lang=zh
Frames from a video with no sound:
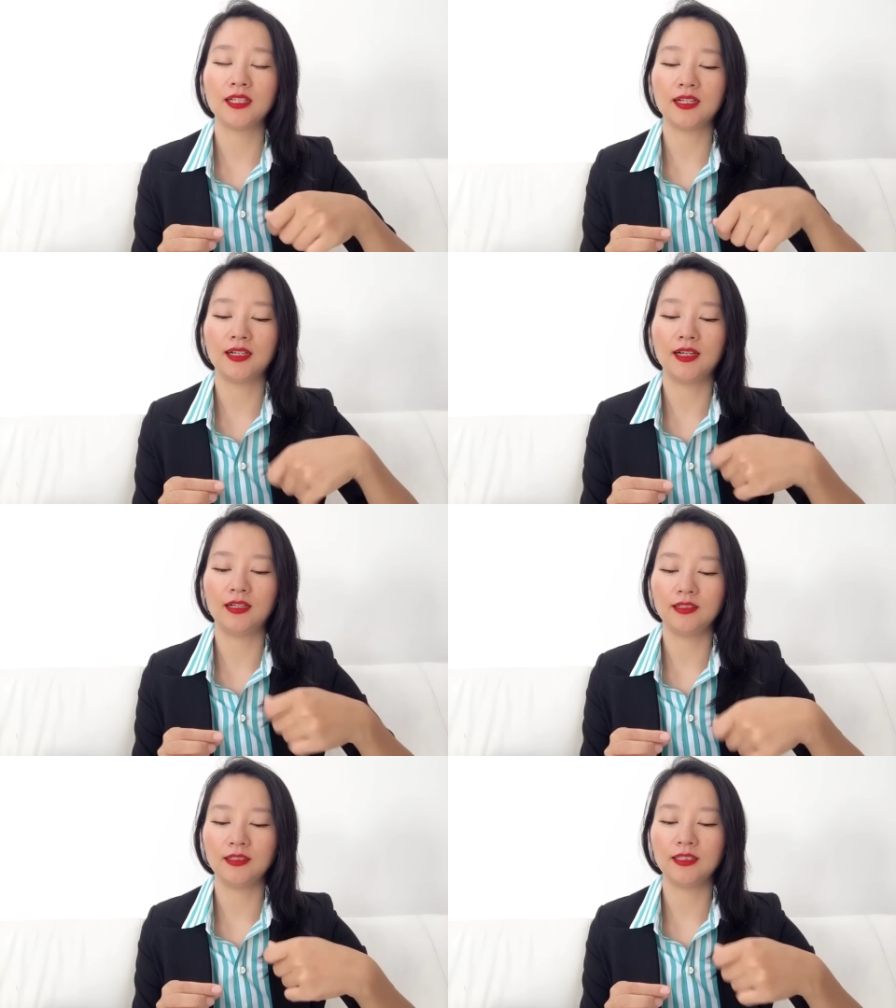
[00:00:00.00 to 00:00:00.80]
那
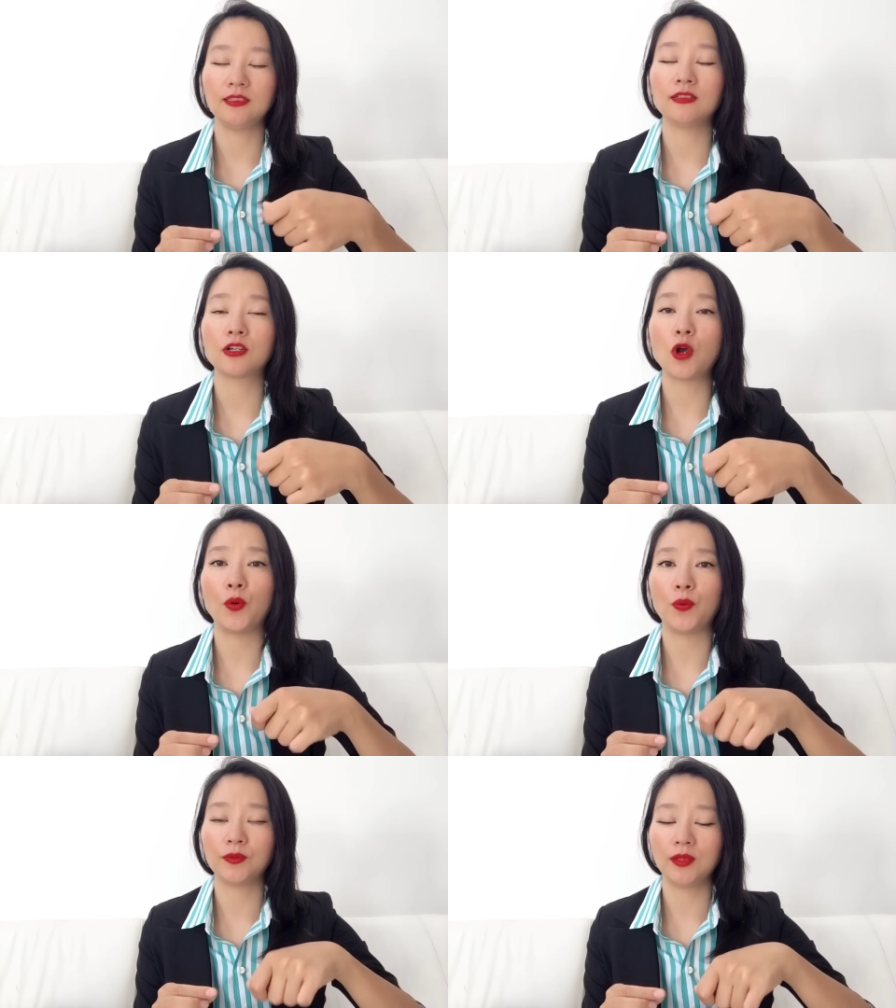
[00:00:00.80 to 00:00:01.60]
个
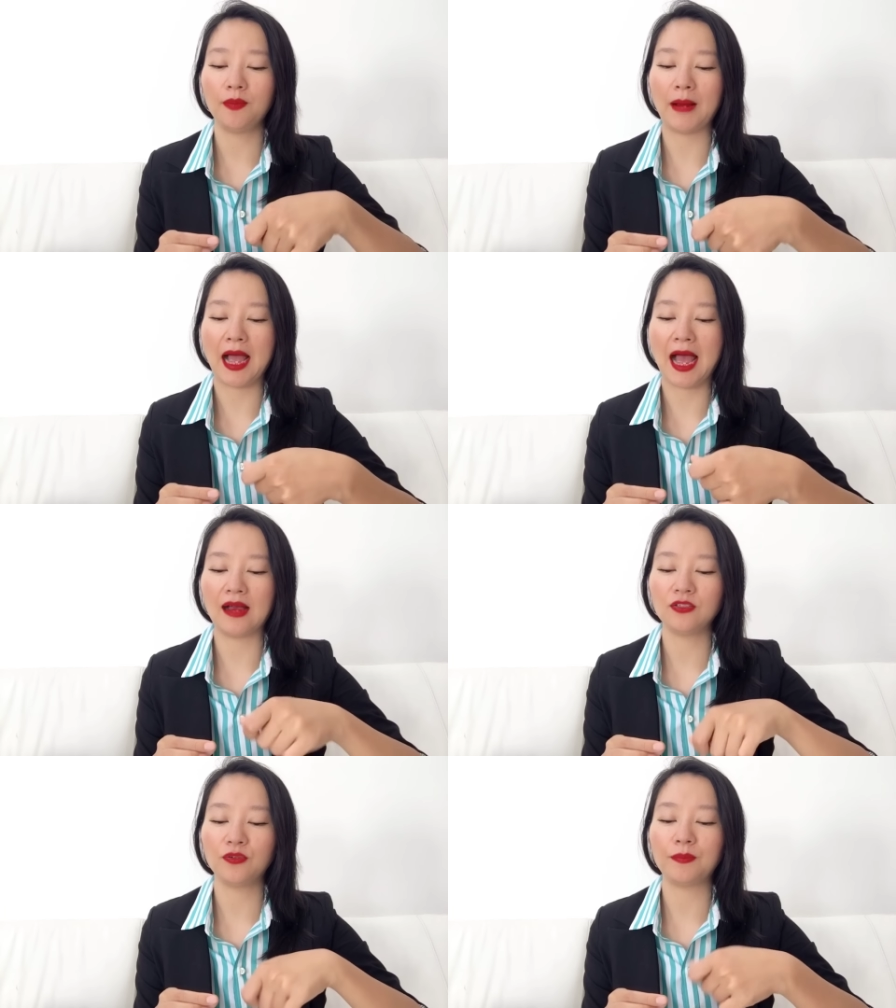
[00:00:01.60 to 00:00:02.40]
口红呢，把
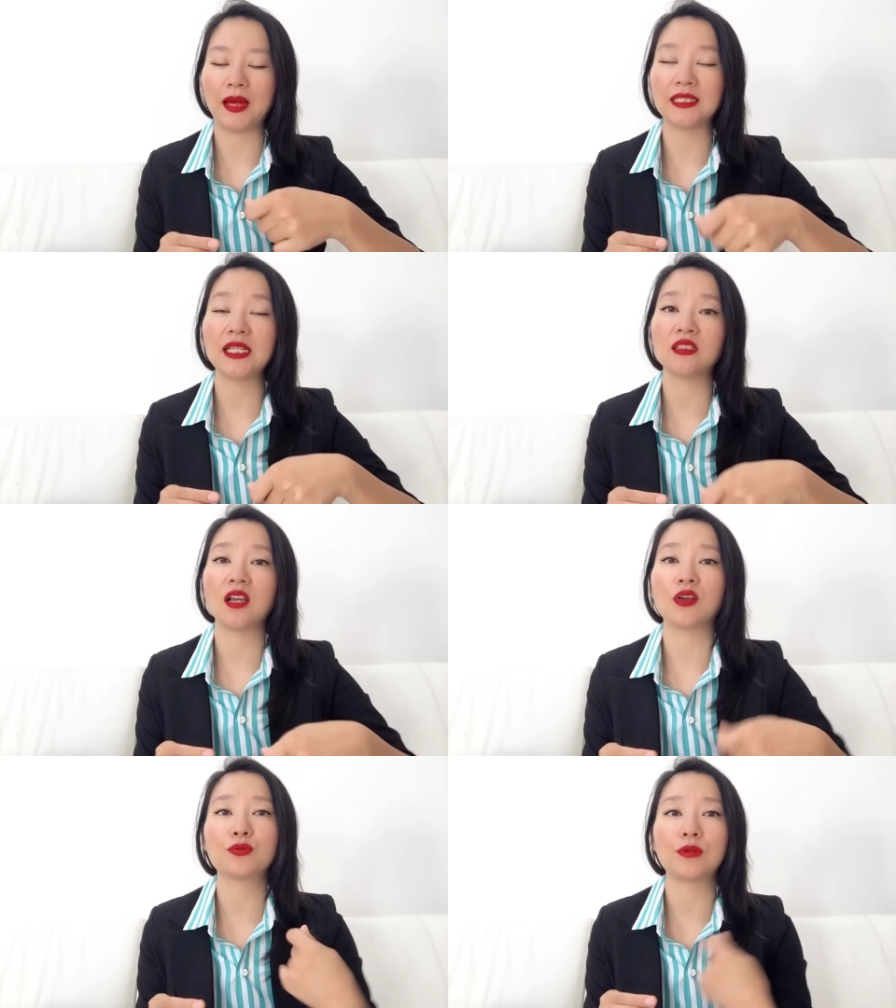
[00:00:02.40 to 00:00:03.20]
它用棉签
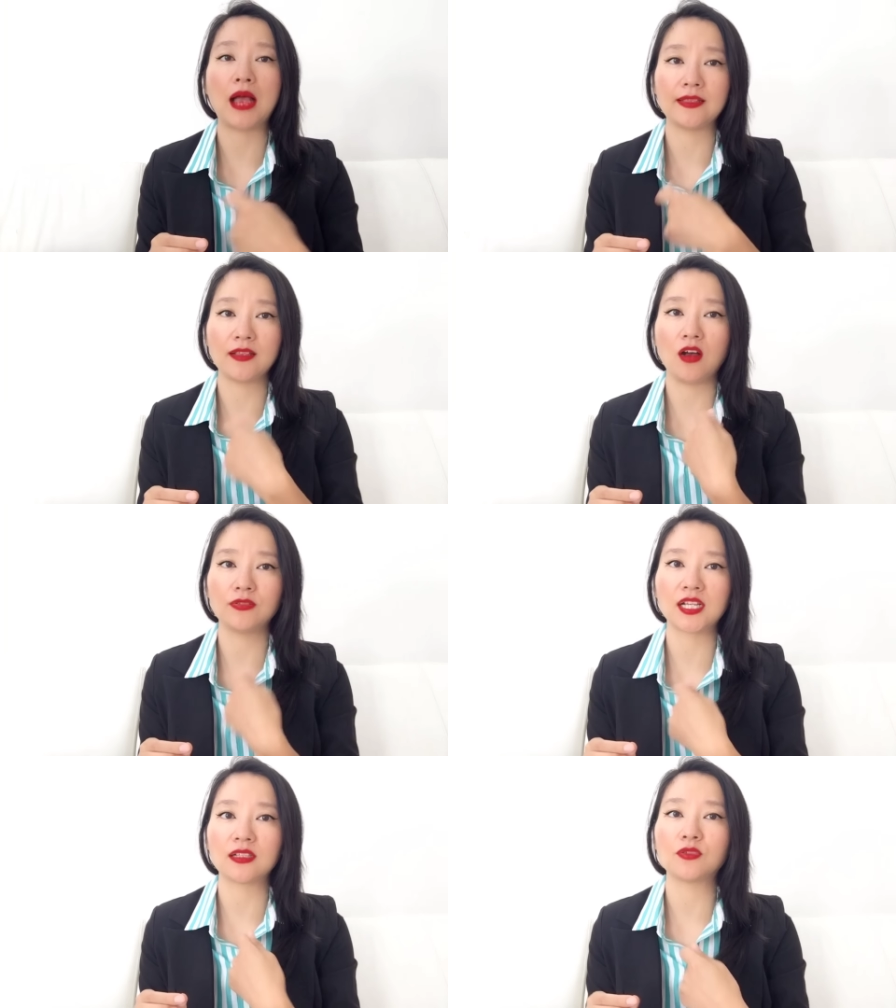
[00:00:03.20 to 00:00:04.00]
挑出来，然后
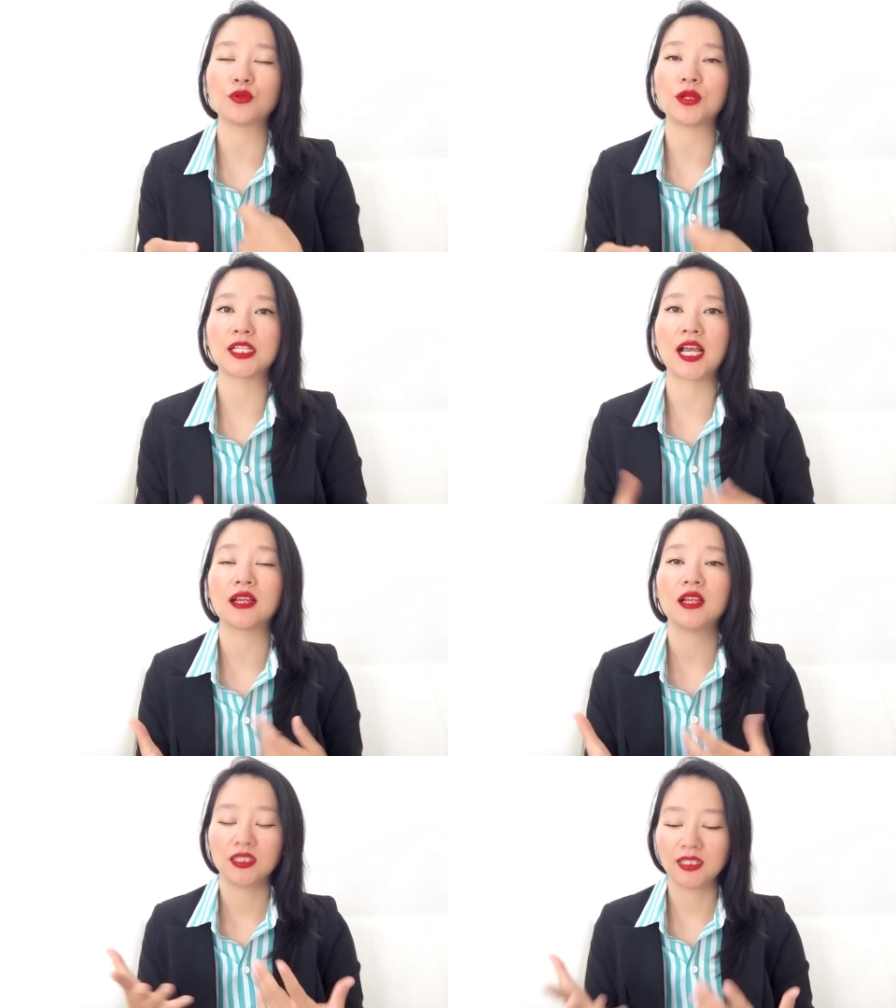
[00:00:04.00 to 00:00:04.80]
粘到嘴上，
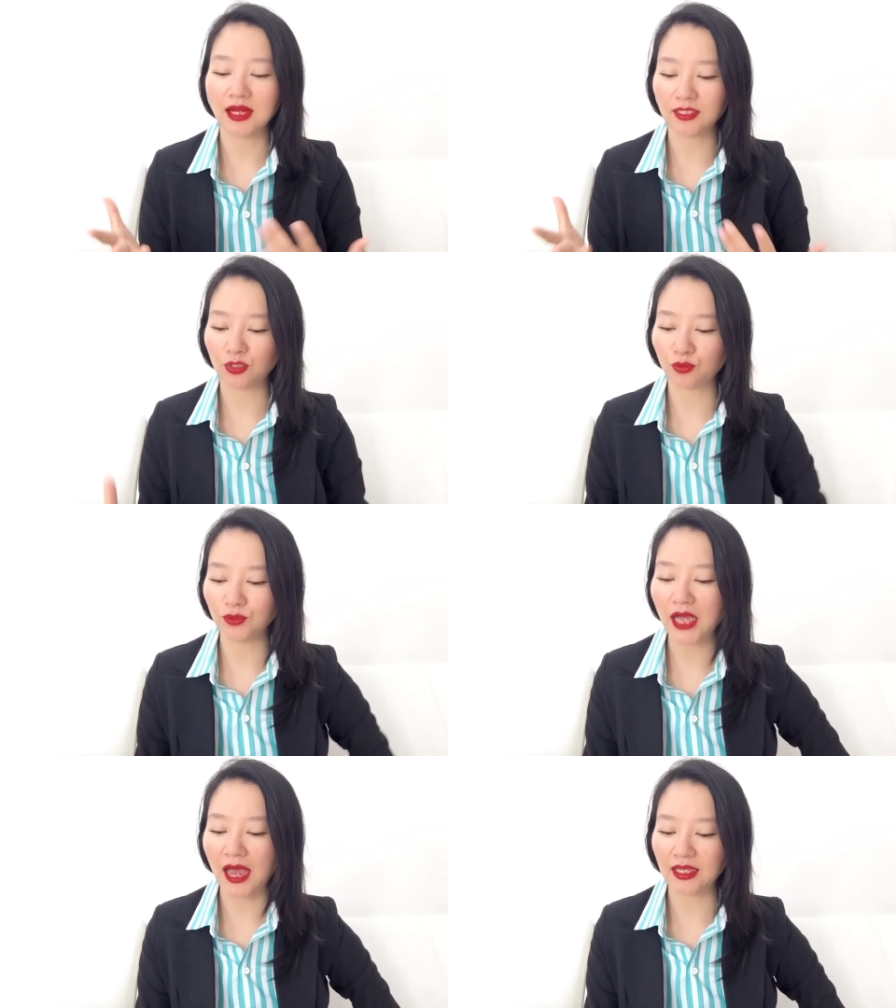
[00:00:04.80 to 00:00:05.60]
这样子
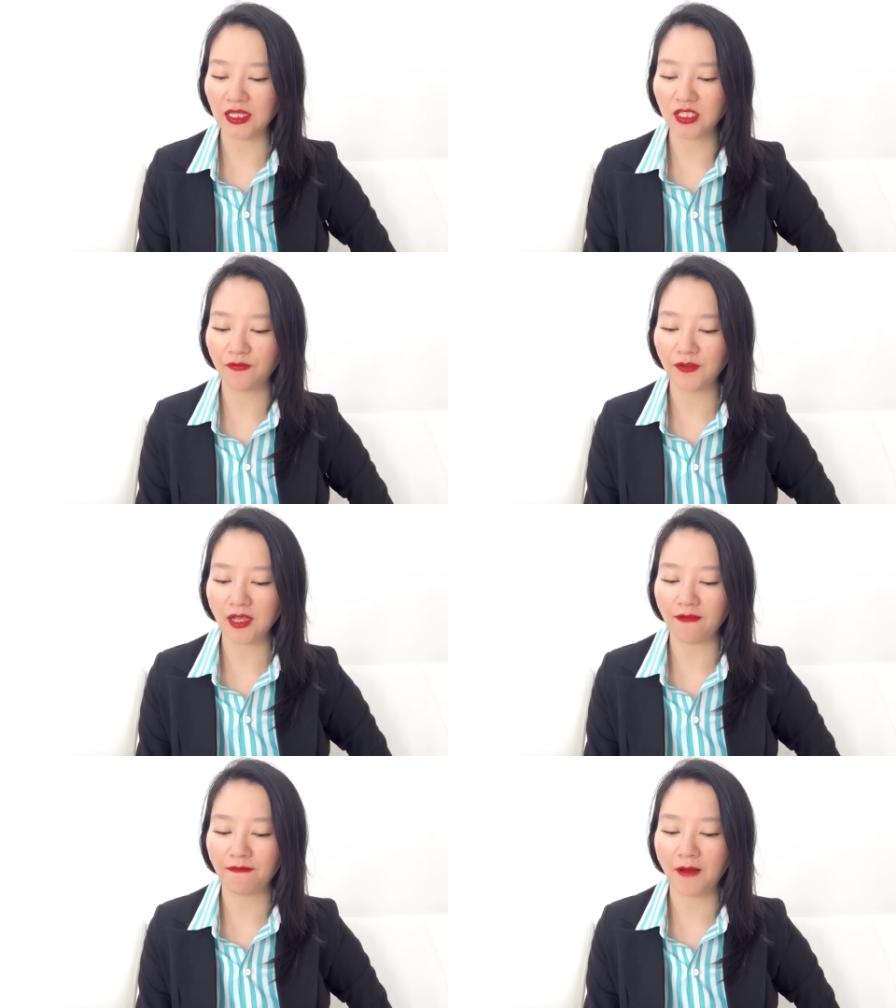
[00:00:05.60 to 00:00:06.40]
涂起来也是非
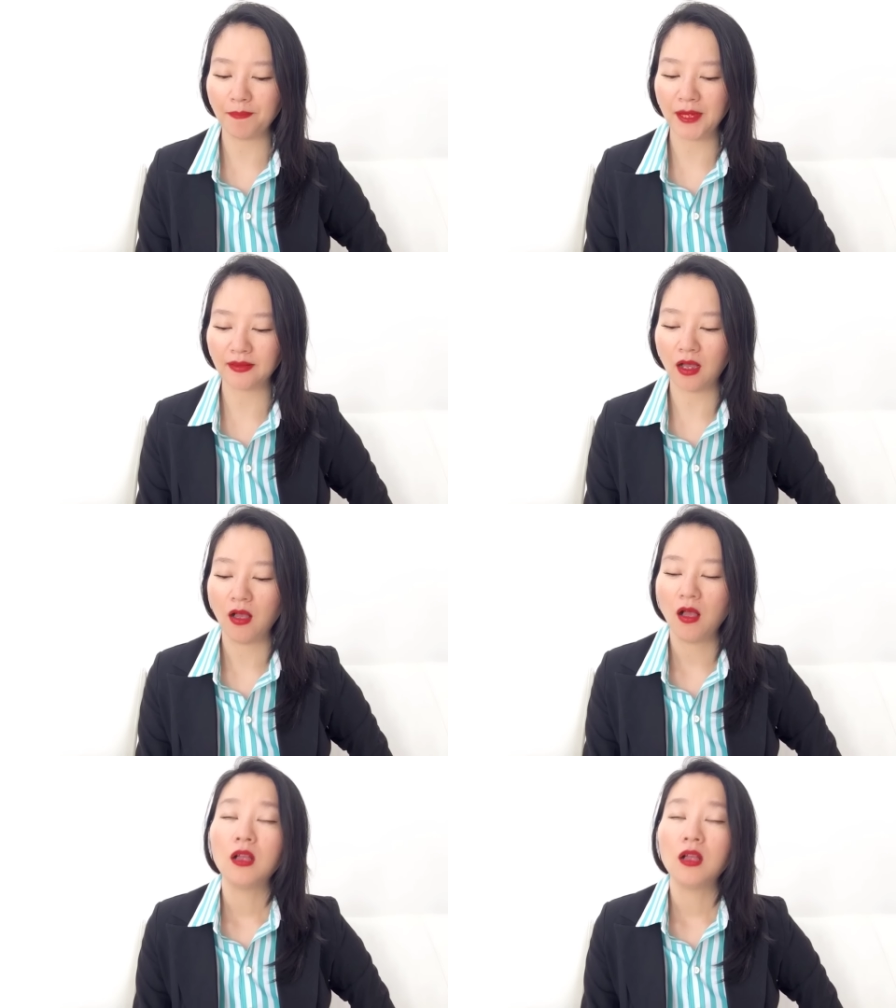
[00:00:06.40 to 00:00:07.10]
常方便的。